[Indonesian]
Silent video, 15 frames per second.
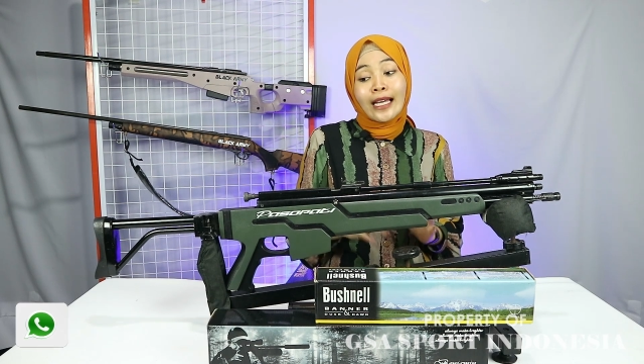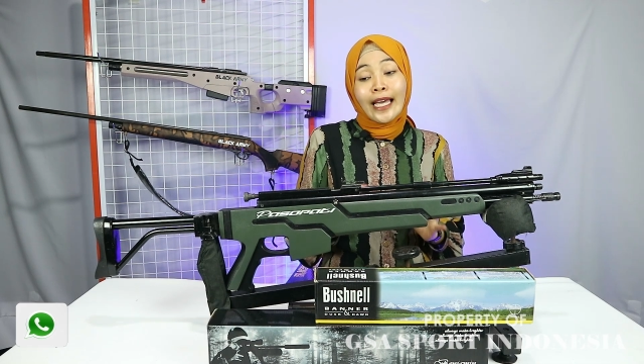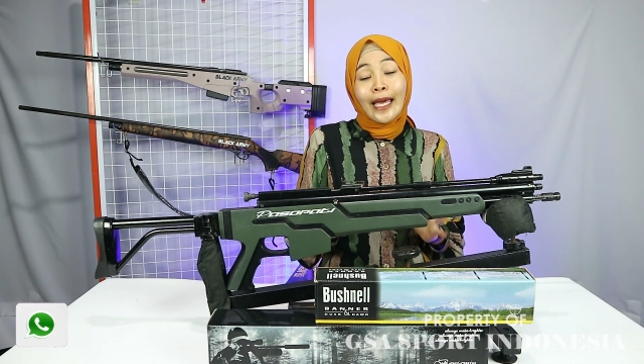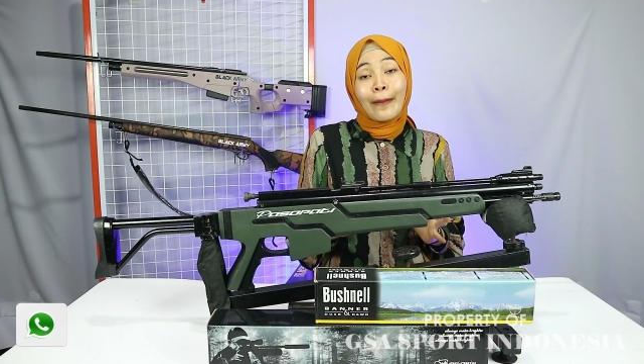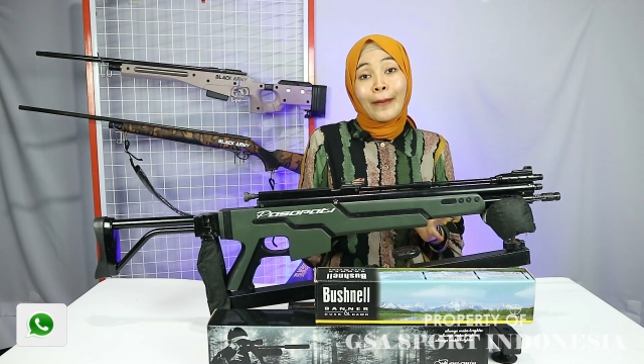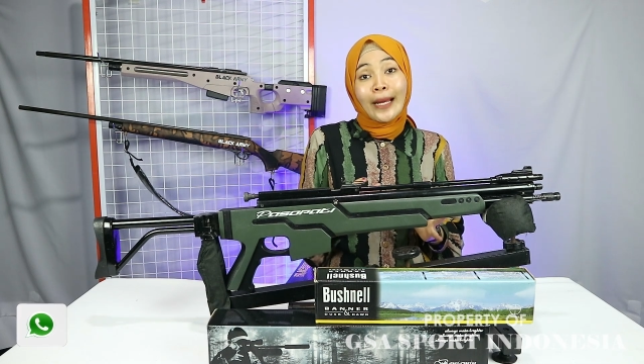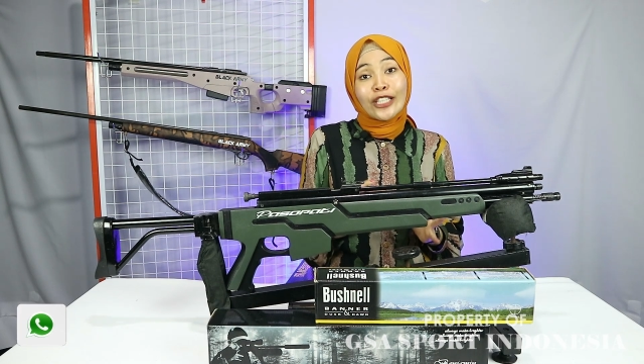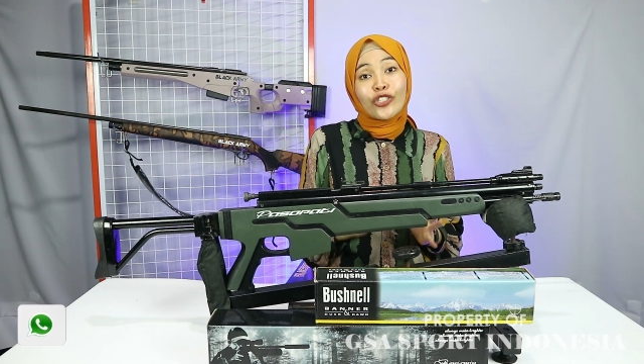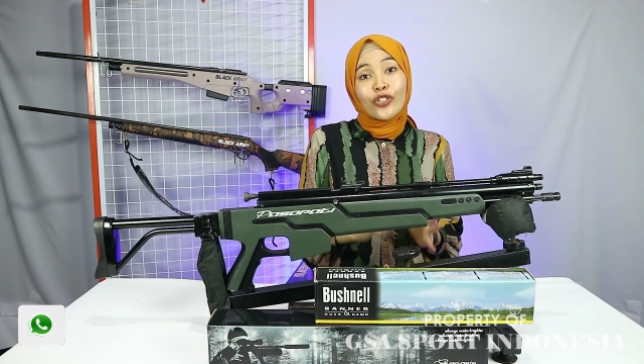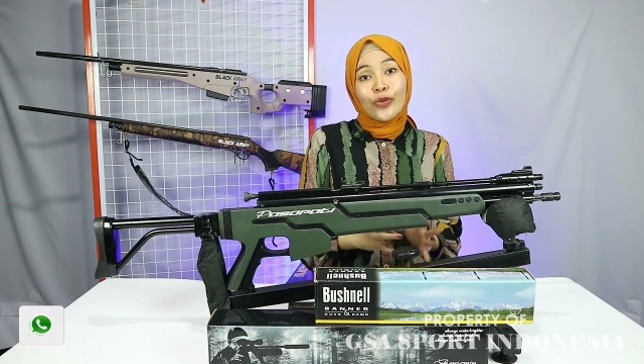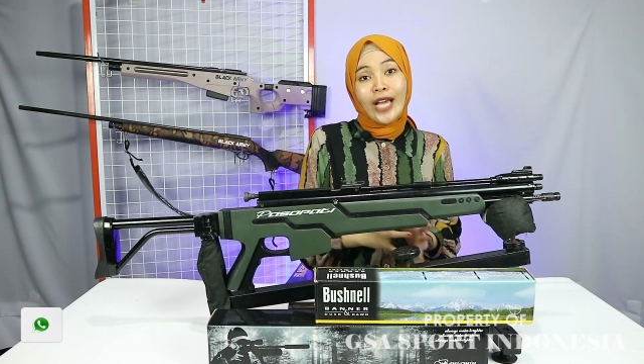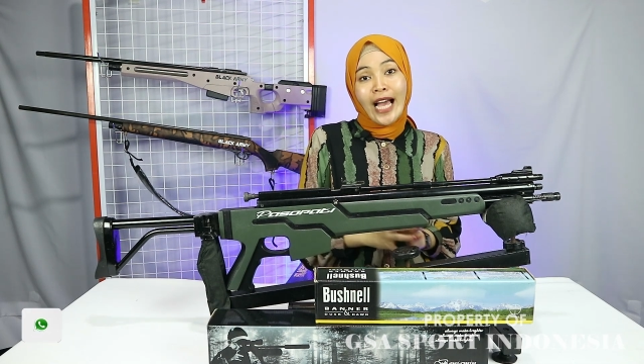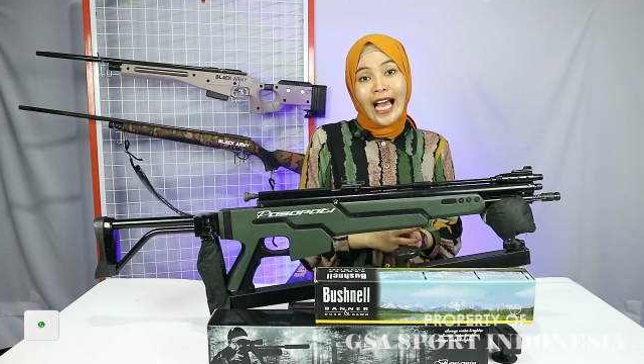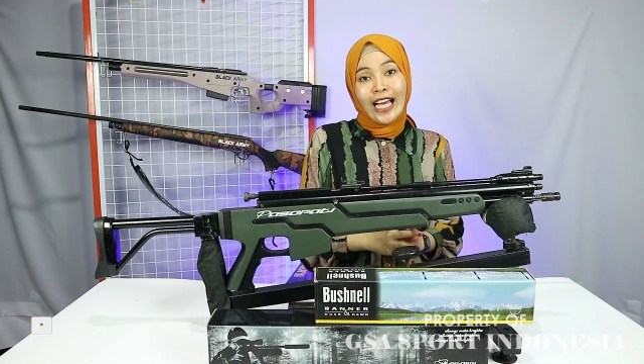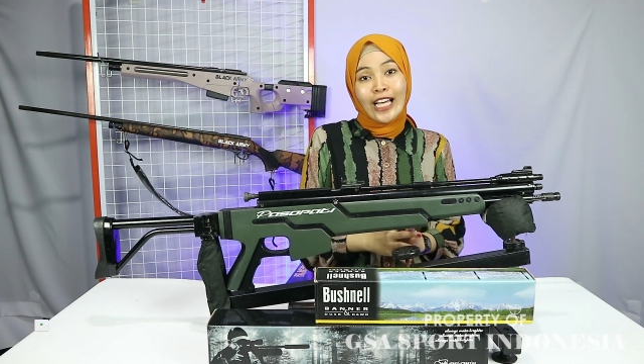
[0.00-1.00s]
hemat
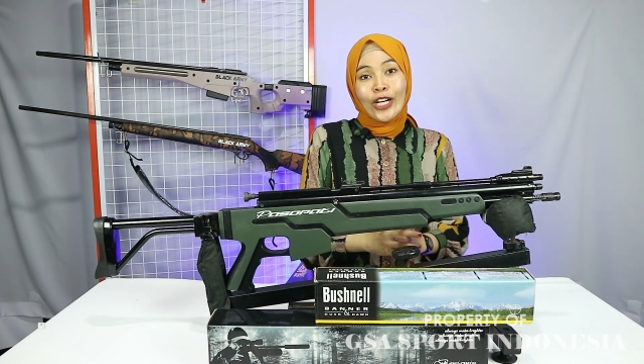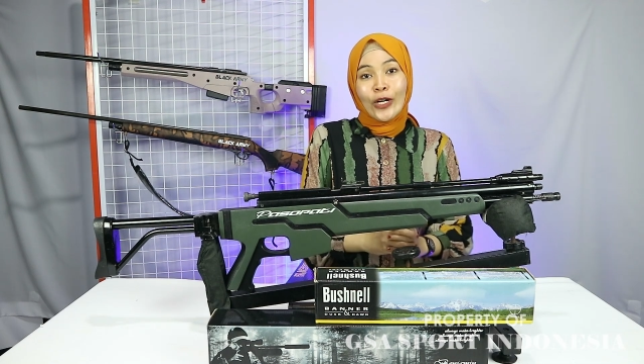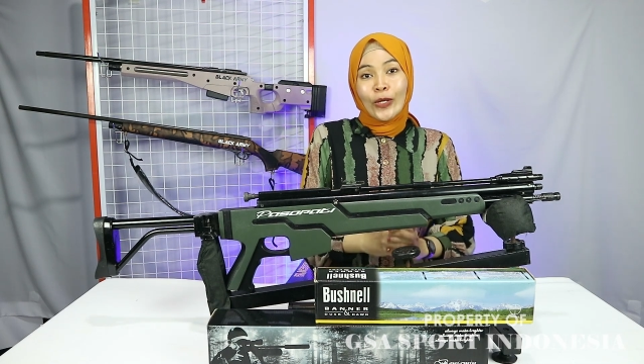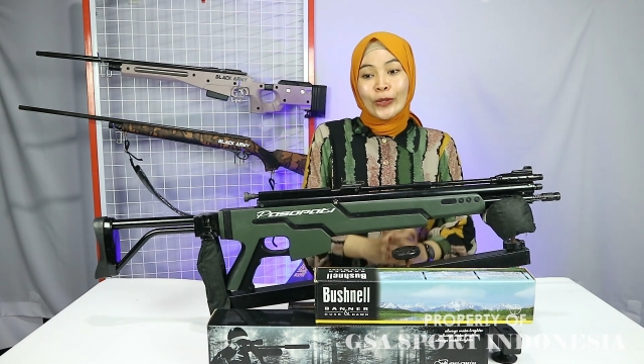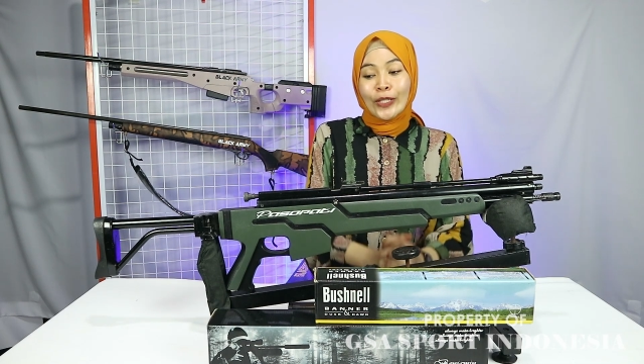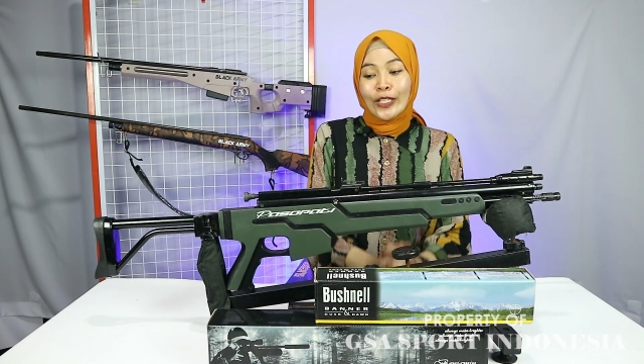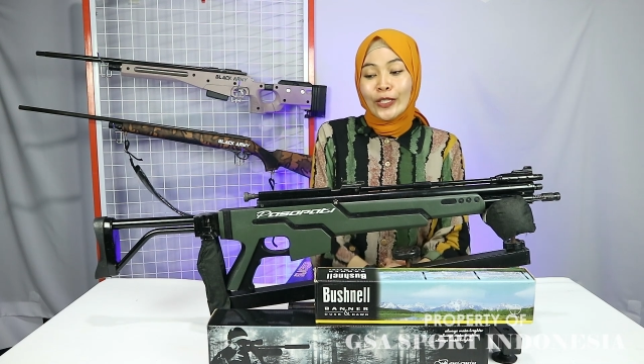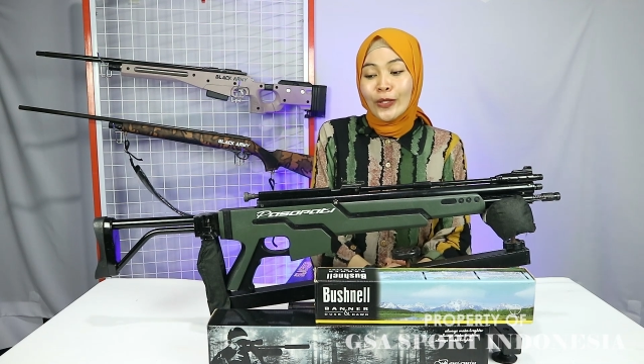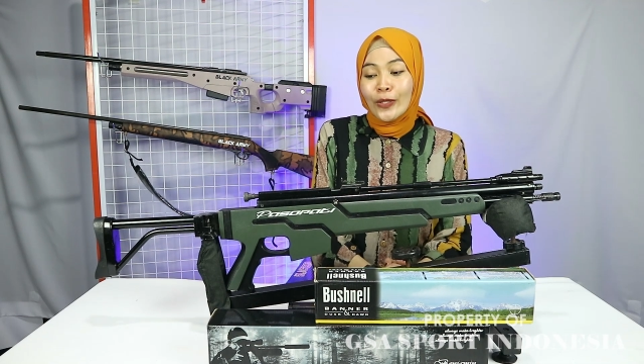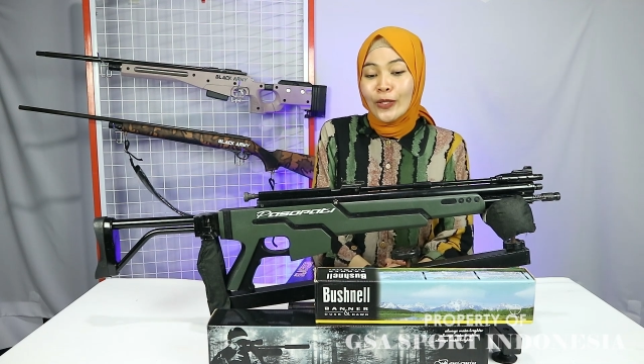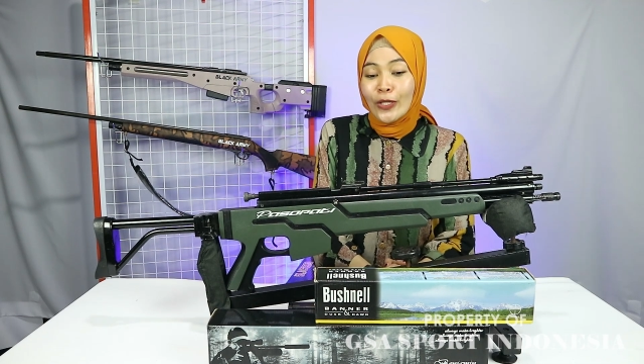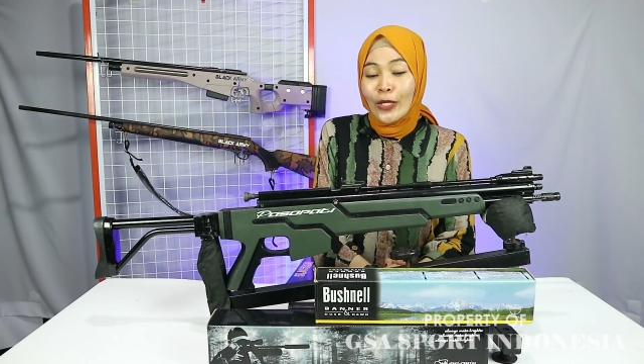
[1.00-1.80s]
juga. Untuk itu